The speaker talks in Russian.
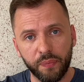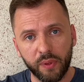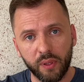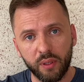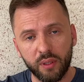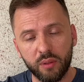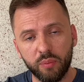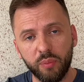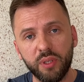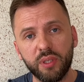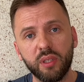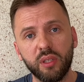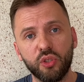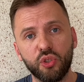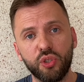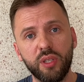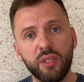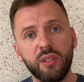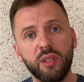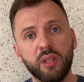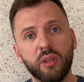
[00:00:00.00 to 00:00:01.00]
Смысл
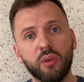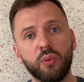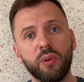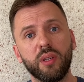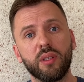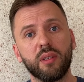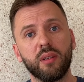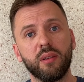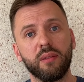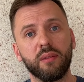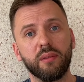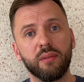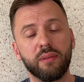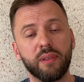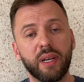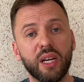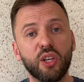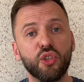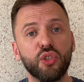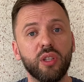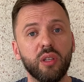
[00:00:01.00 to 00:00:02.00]
жизни кроется в
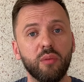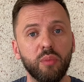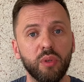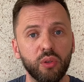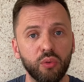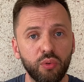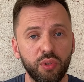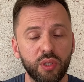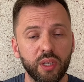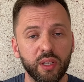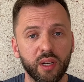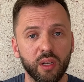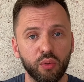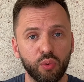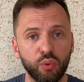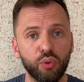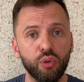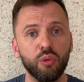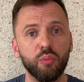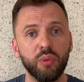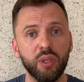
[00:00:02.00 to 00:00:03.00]
каждой минуте,
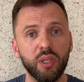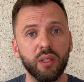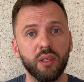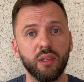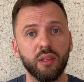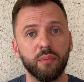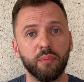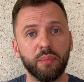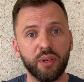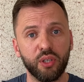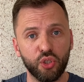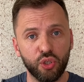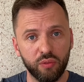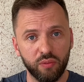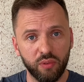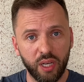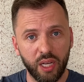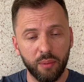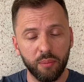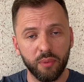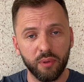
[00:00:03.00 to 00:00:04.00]
которую мы
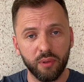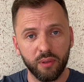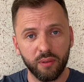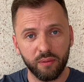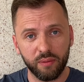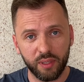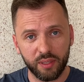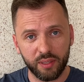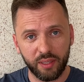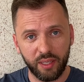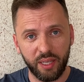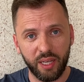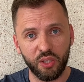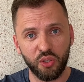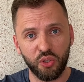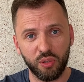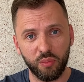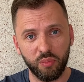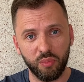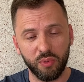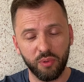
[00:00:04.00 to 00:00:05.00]
проживаем в
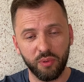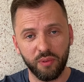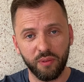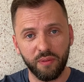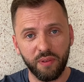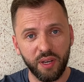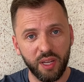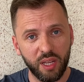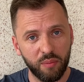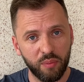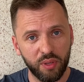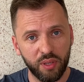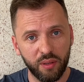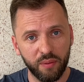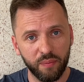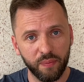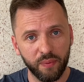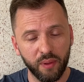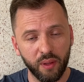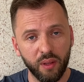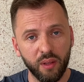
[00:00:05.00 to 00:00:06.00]
настоящем времени.
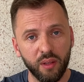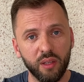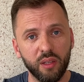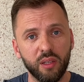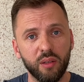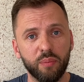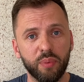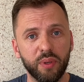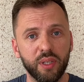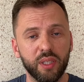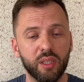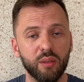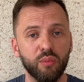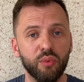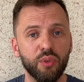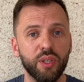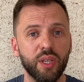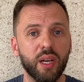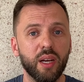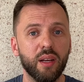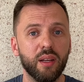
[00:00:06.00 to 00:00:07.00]
И поэтому
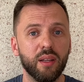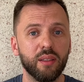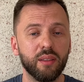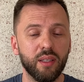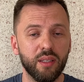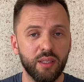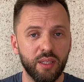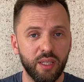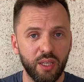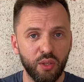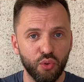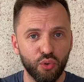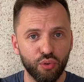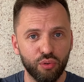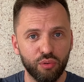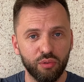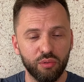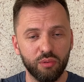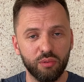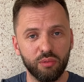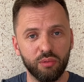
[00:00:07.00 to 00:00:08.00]
я надеюсь,
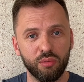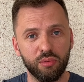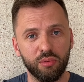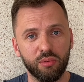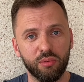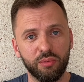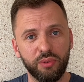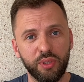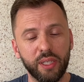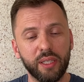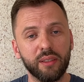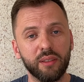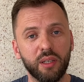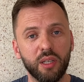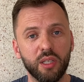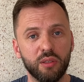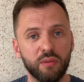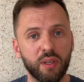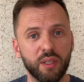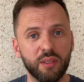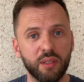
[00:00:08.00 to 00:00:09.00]
что некоторые
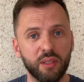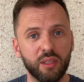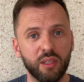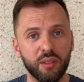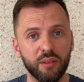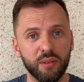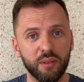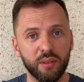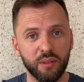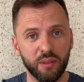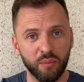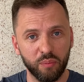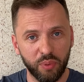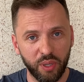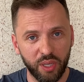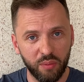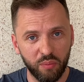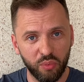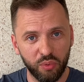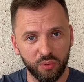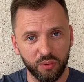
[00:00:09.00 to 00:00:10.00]
из вас это
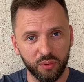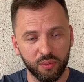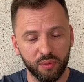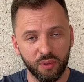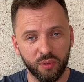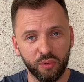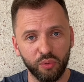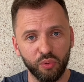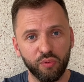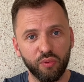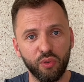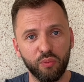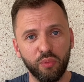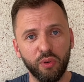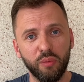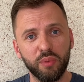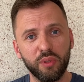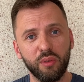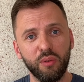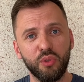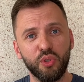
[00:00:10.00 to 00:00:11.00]
поймут. Но ну, в
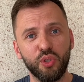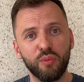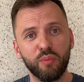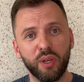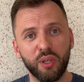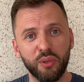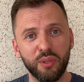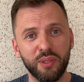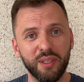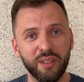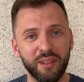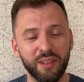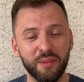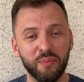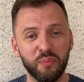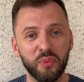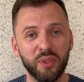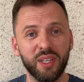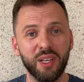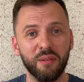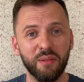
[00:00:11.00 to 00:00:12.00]
любом случае мое дело
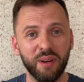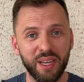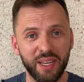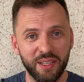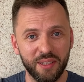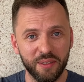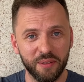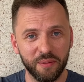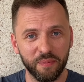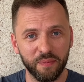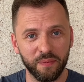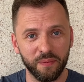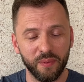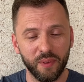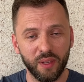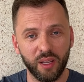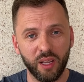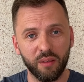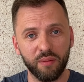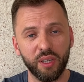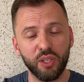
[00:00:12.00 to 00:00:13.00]
говорить,
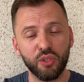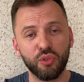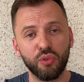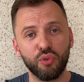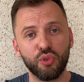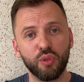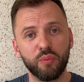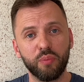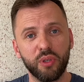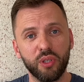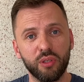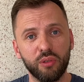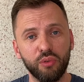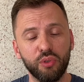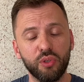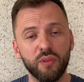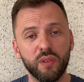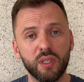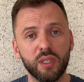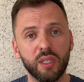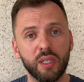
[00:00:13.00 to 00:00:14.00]
а ваше уже
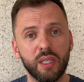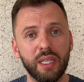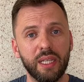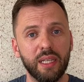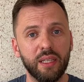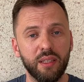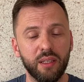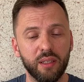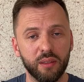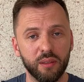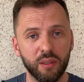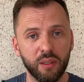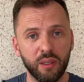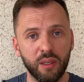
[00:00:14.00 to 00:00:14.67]
прислушиваться или нет.